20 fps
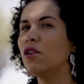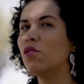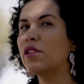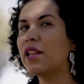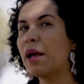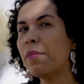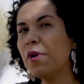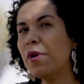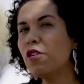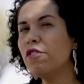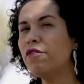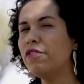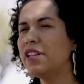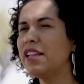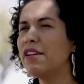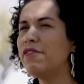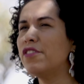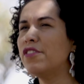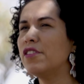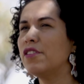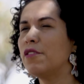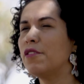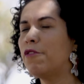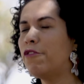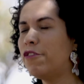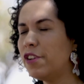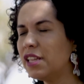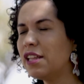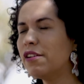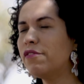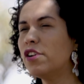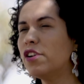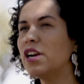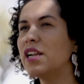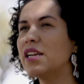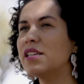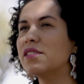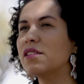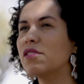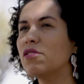lutar pelo fim da, fim da
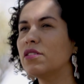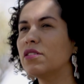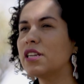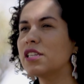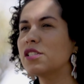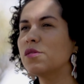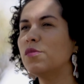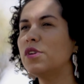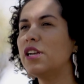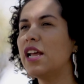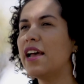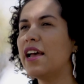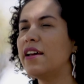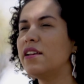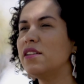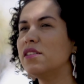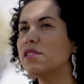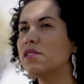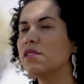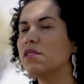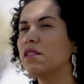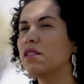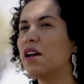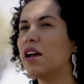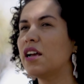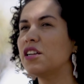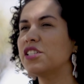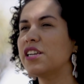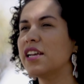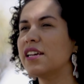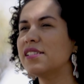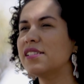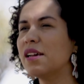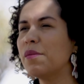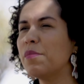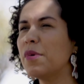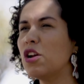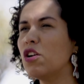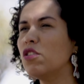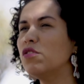violência contra as mulheres. Acho que essa é a
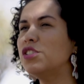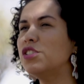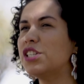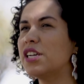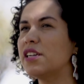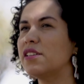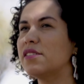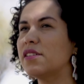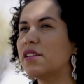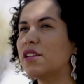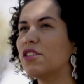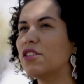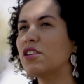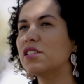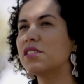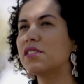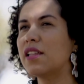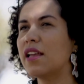maior urgência que nós